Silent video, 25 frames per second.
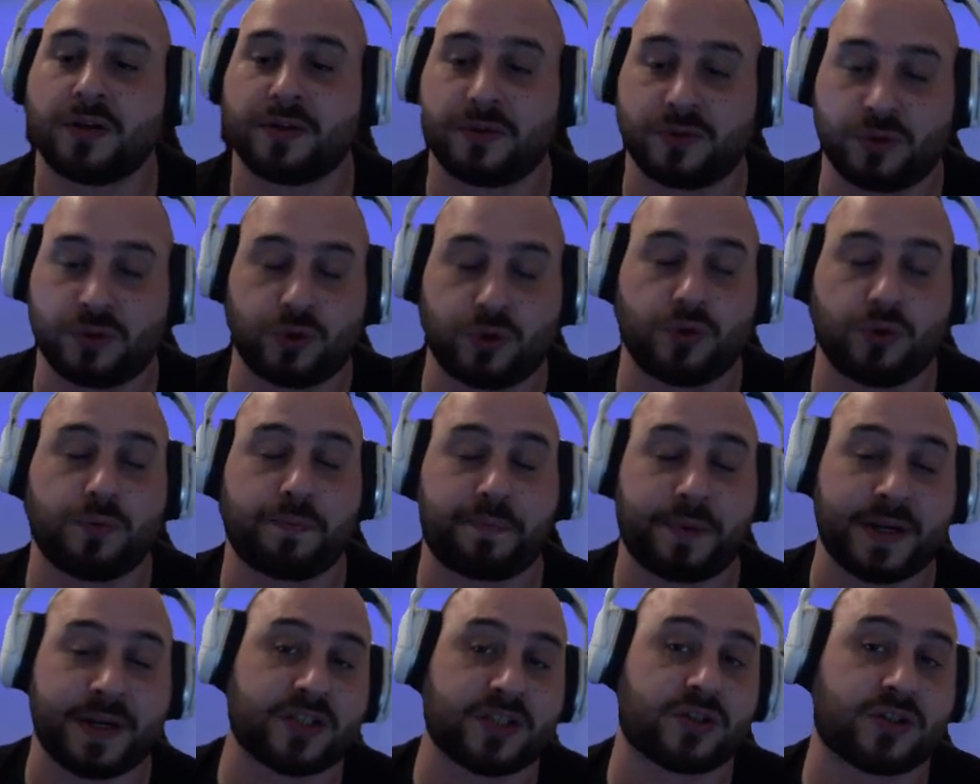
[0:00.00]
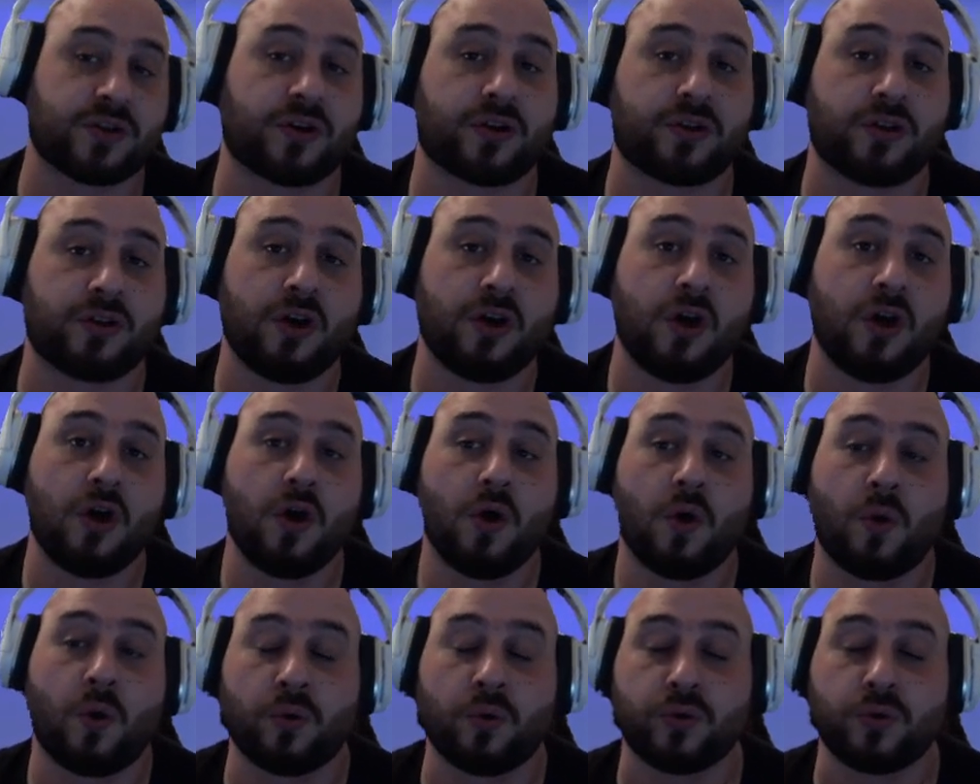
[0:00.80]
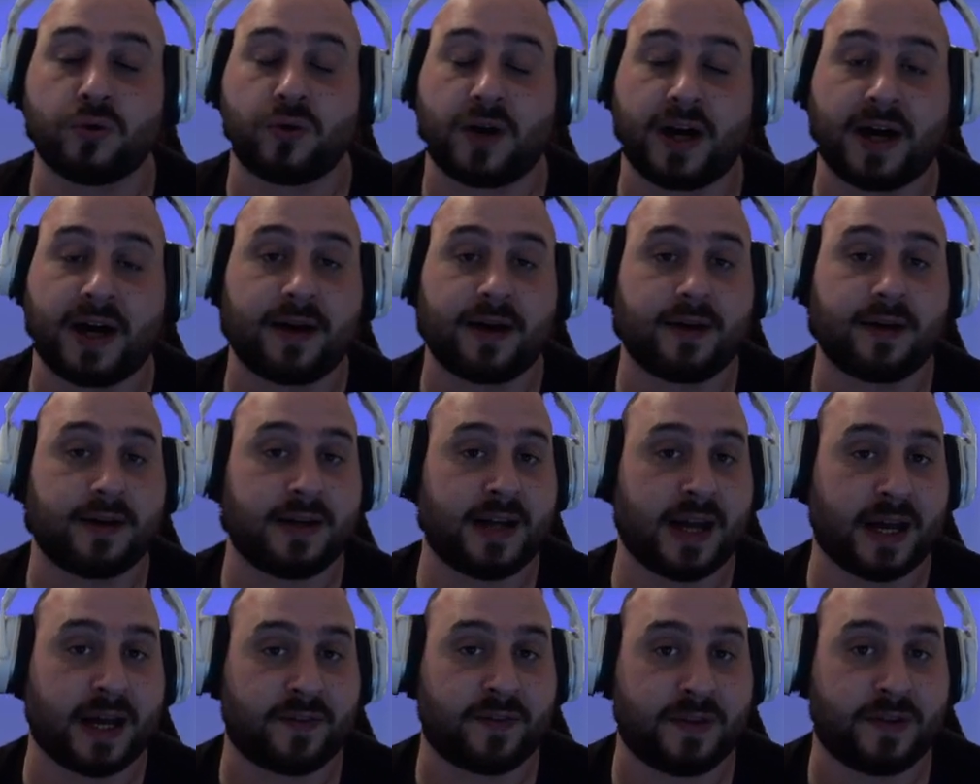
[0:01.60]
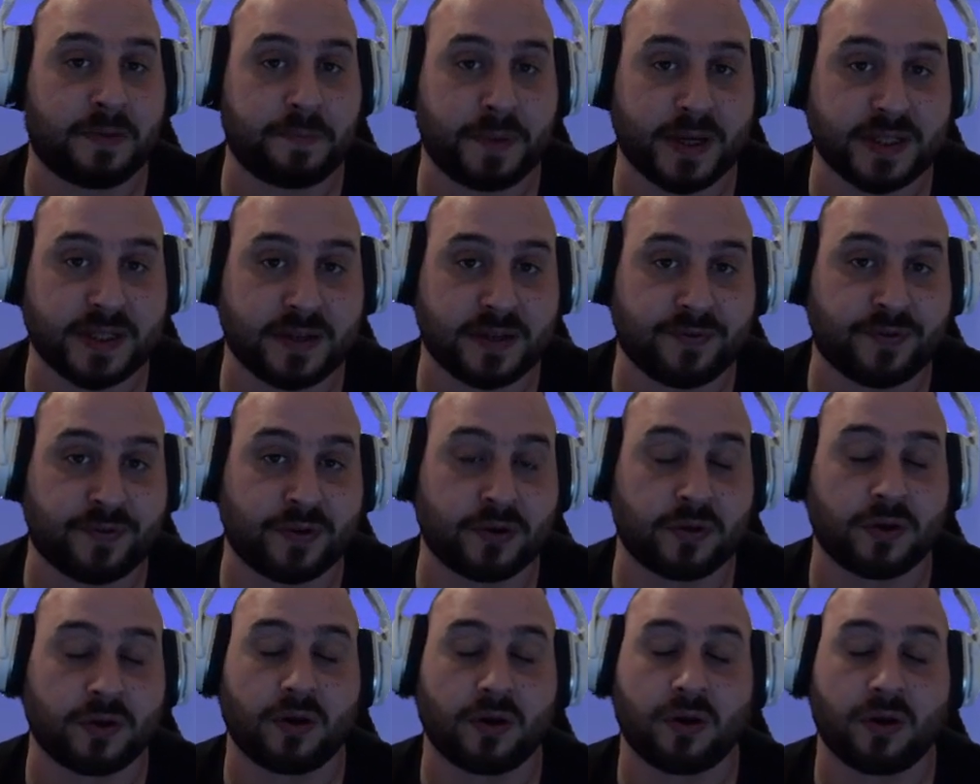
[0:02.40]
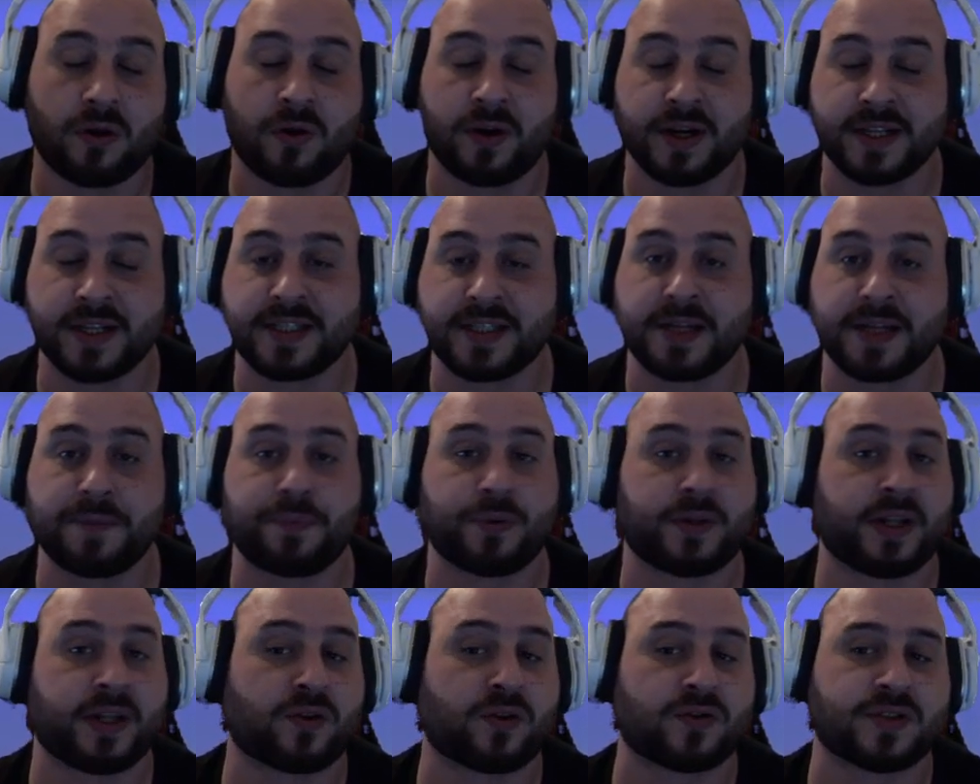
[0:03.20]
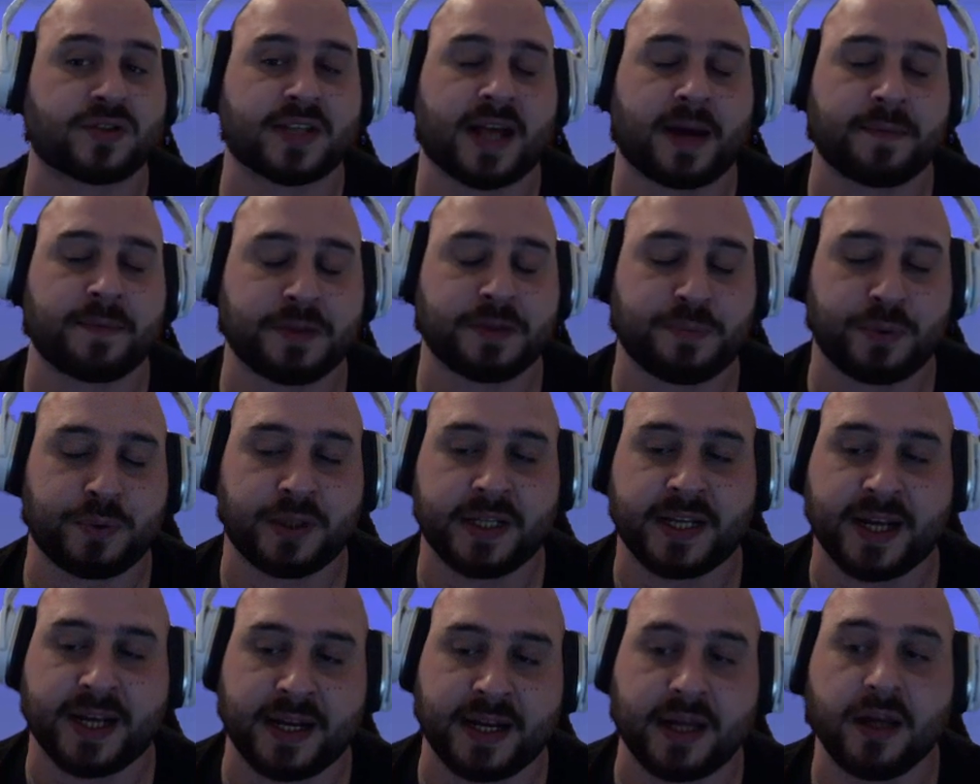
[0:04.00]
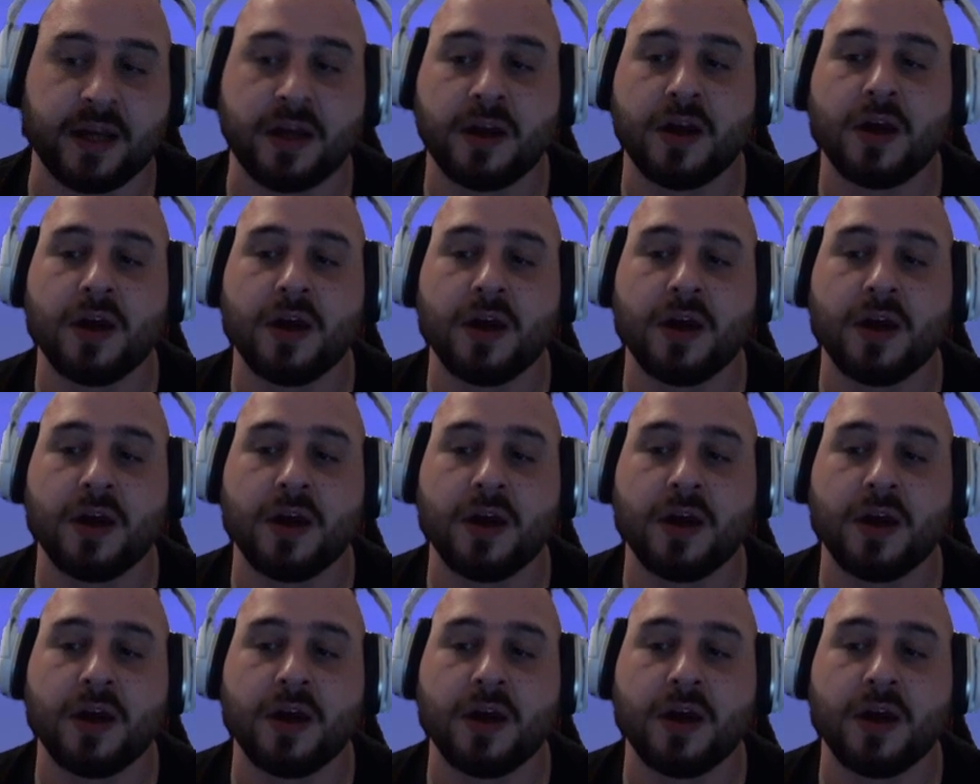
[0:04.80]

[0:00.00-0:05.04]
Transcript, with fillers: du patch note, on aura l'arrivée de Persephone en SD. Peut-être que ce sera un petit peu décalé.